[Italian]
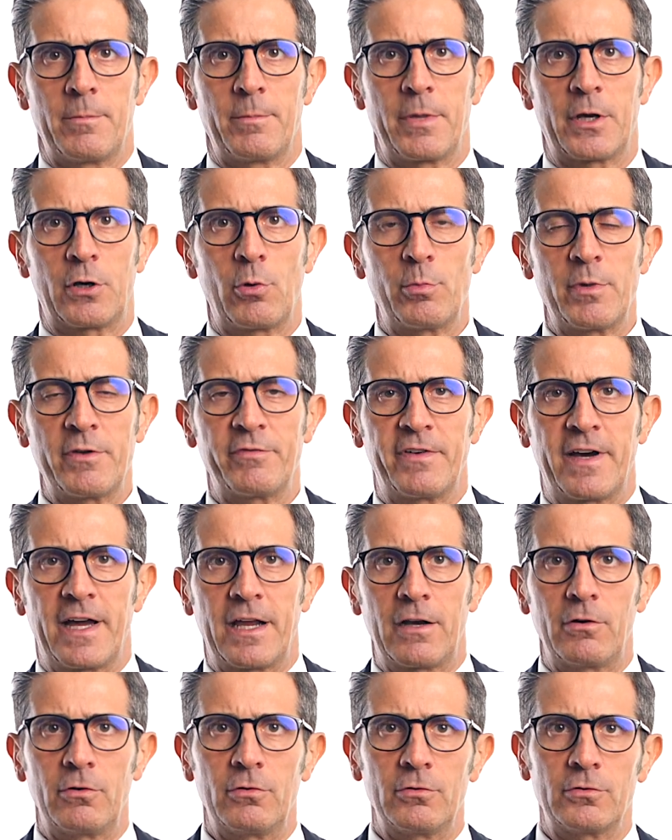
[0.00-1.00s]
Per come
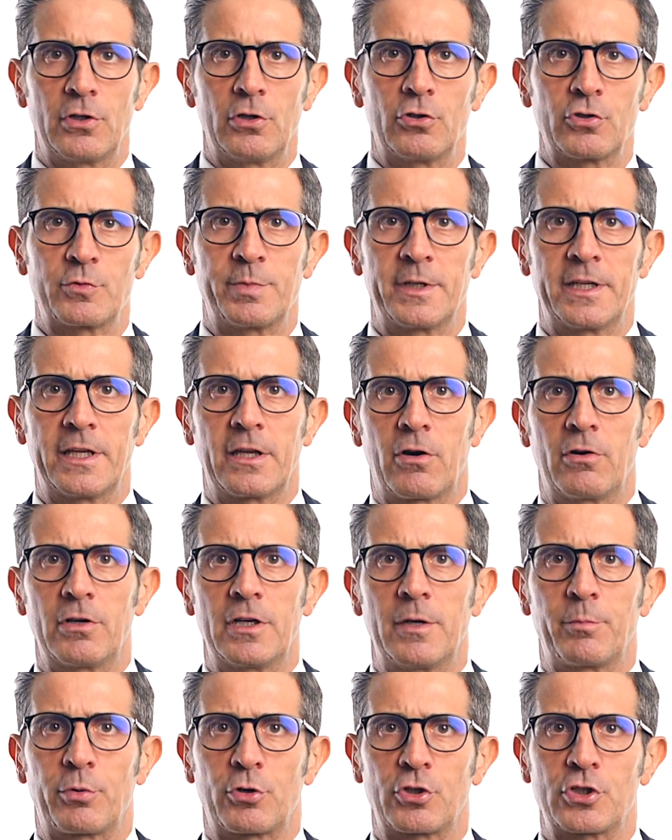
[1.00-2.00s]
farlo te lo spiegherò
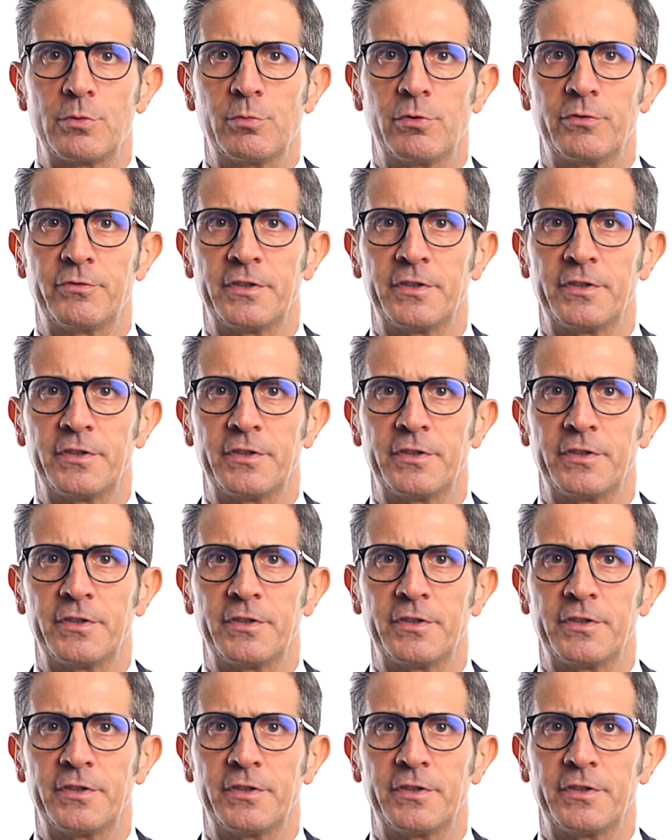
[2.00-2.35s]
nel prossimo